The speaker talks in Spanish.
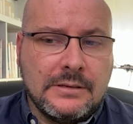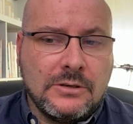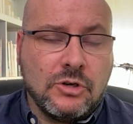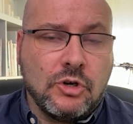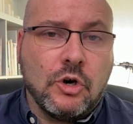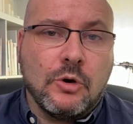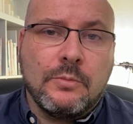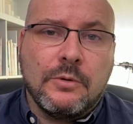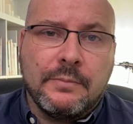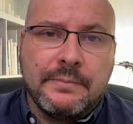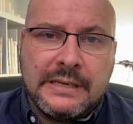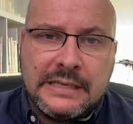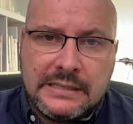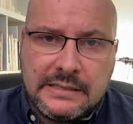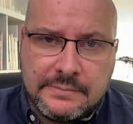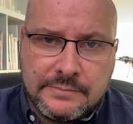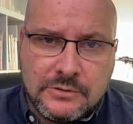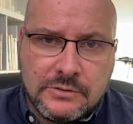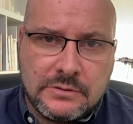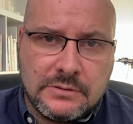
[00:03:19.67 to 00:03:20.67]
Como
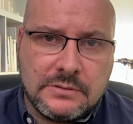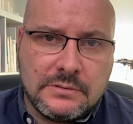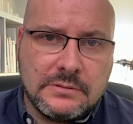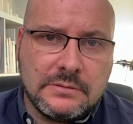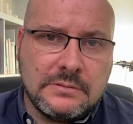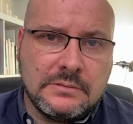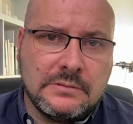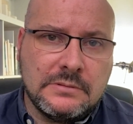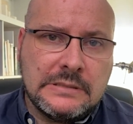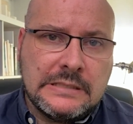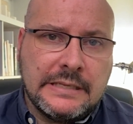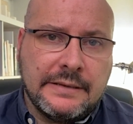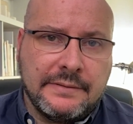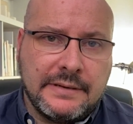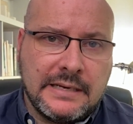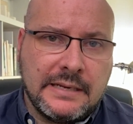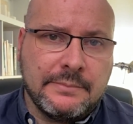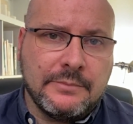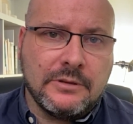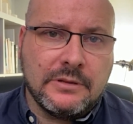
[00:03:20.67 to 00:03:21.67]
mínimo,
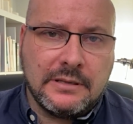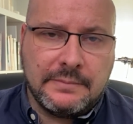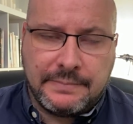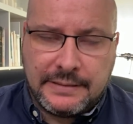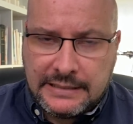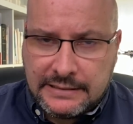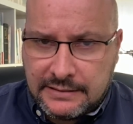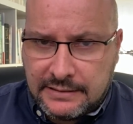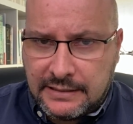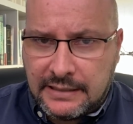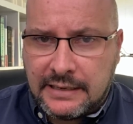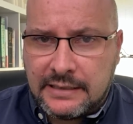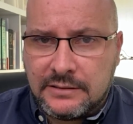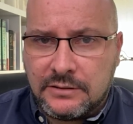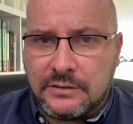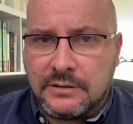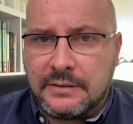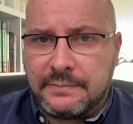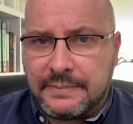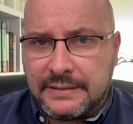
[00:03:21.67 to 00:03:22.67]
deberíamos de
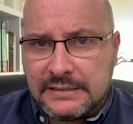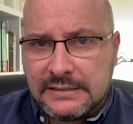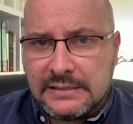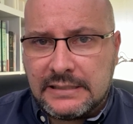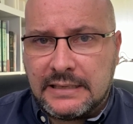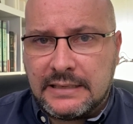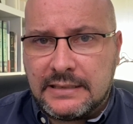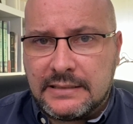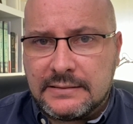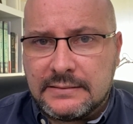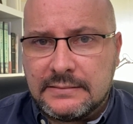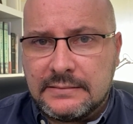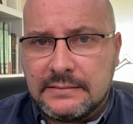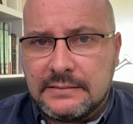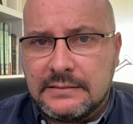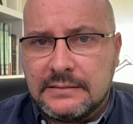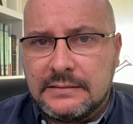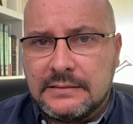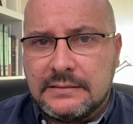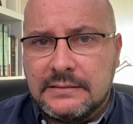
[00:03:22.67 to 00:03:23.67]
plantearnos, de pensar
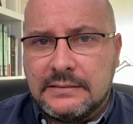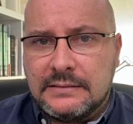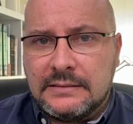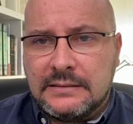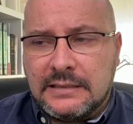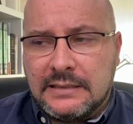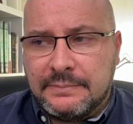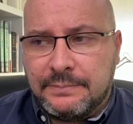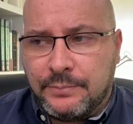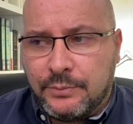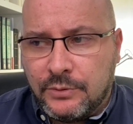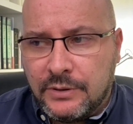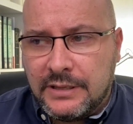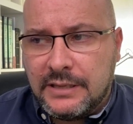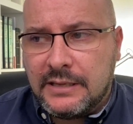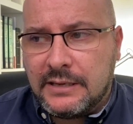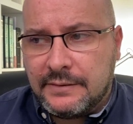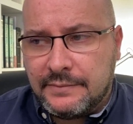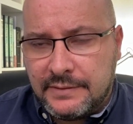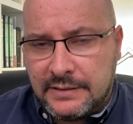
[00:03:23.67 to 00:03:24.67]
que
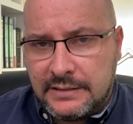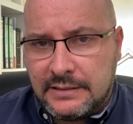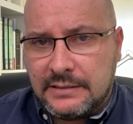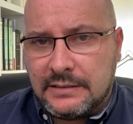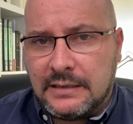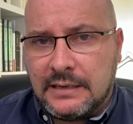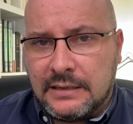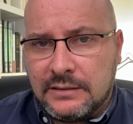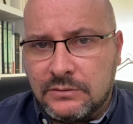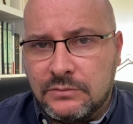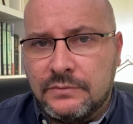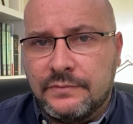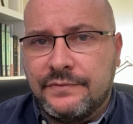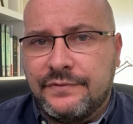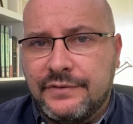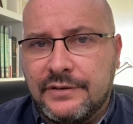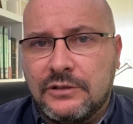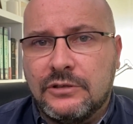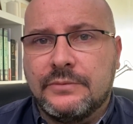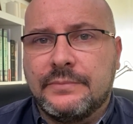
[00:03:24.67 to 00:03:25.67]
puede haber algún
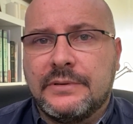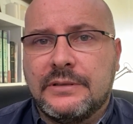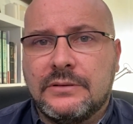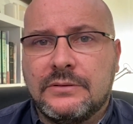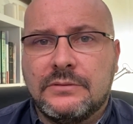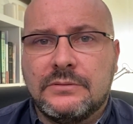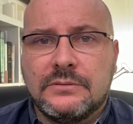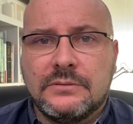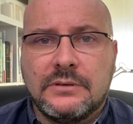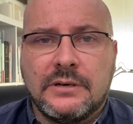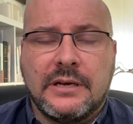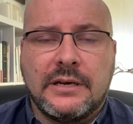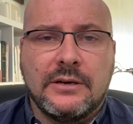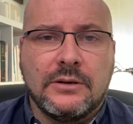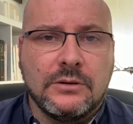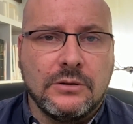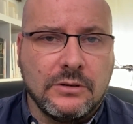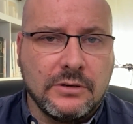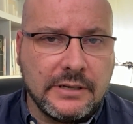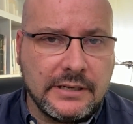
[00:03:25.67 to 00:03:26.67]
fenómeno
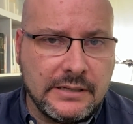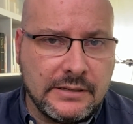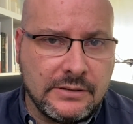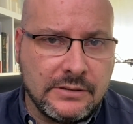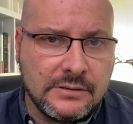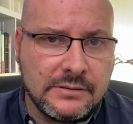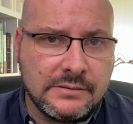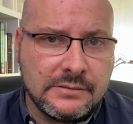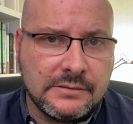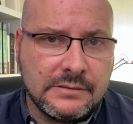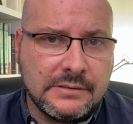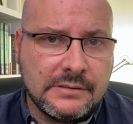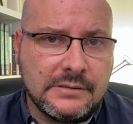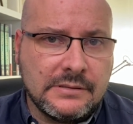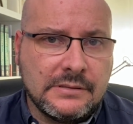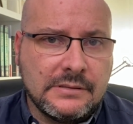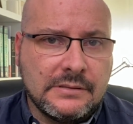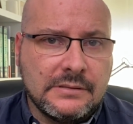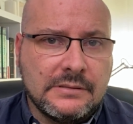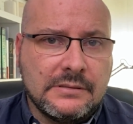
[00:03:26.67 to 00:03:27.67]
geológico
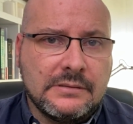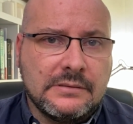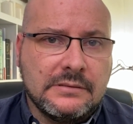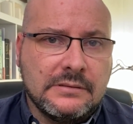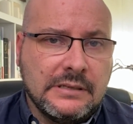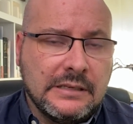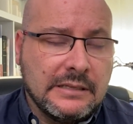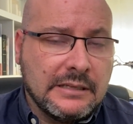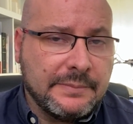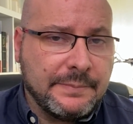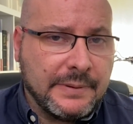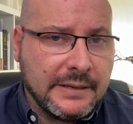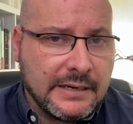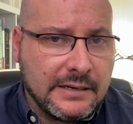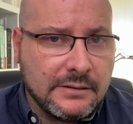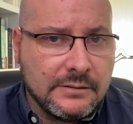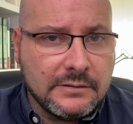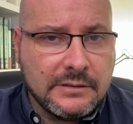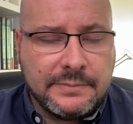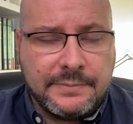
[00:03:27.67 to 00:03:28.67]

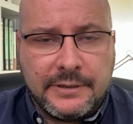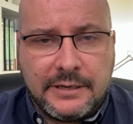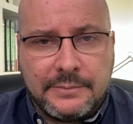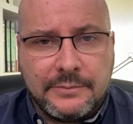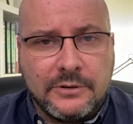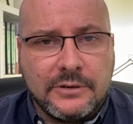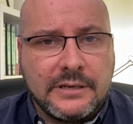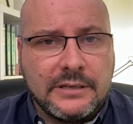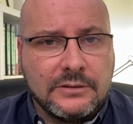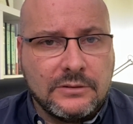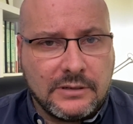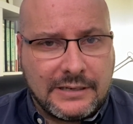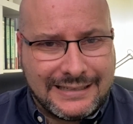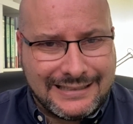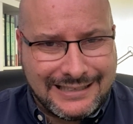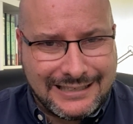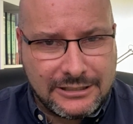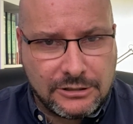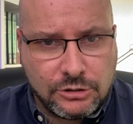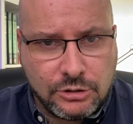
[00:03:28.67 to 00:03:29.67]
inesperado, esperemos que no
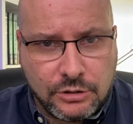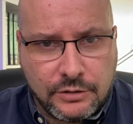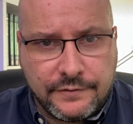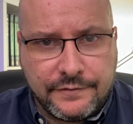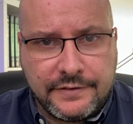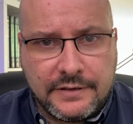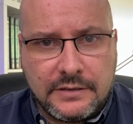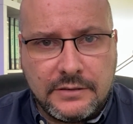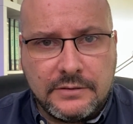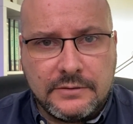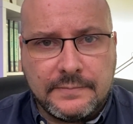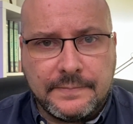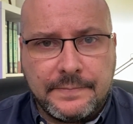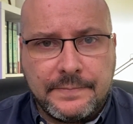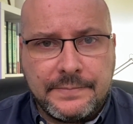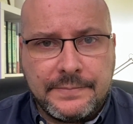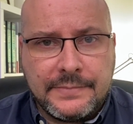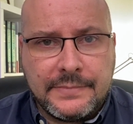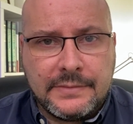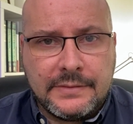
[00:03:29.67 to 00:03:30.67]
catastrófico.
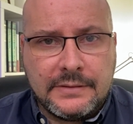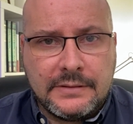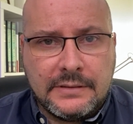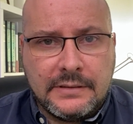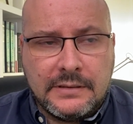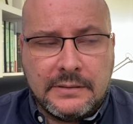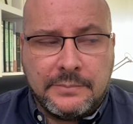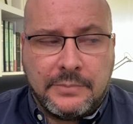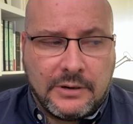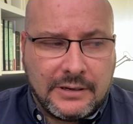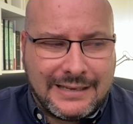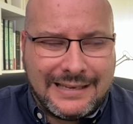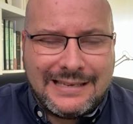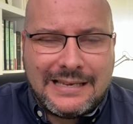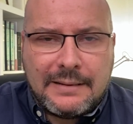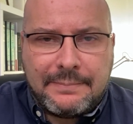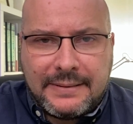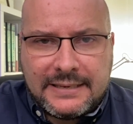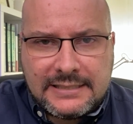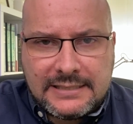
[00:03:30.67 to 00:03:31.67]
Pero es que
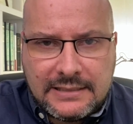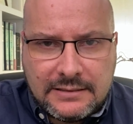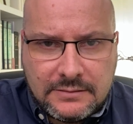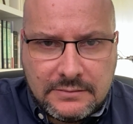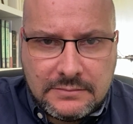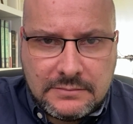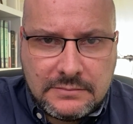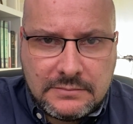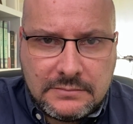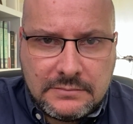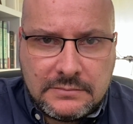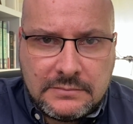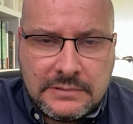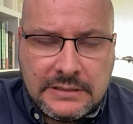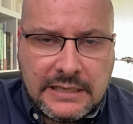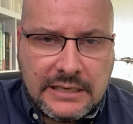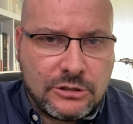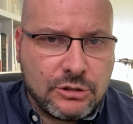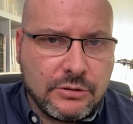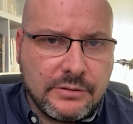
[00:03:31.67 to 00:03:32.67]
ya ha pasado,
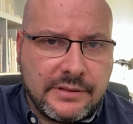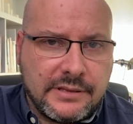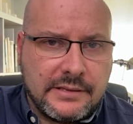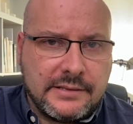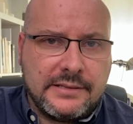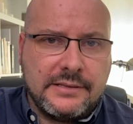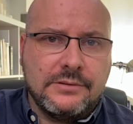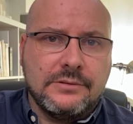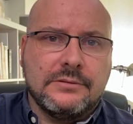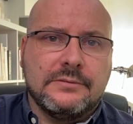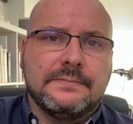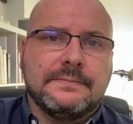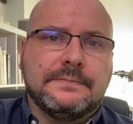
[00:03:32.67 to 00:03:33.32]
ya ha sucedido.